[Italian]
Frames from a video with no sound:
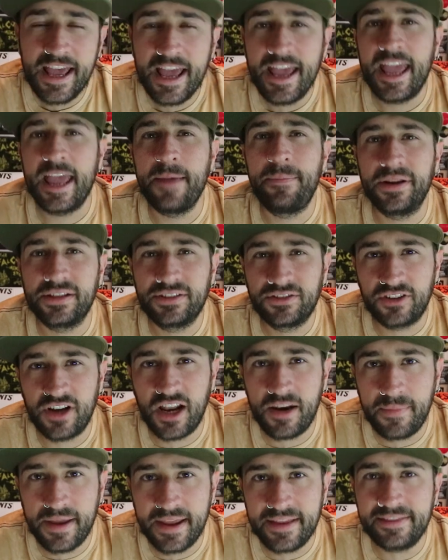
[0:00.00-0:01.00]
e
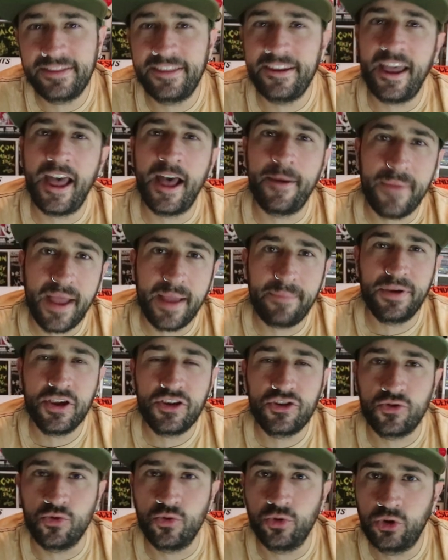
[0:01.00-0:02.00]
personalmente a me è
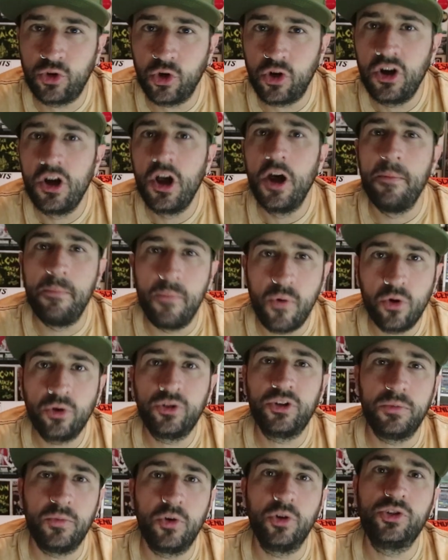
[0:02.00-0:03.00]
piaciuto
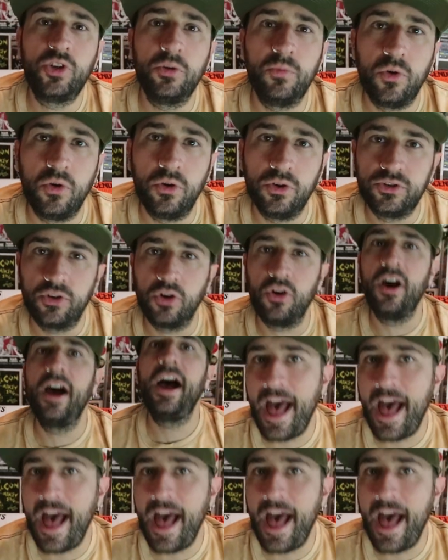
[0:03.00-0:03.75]
molto molto molto.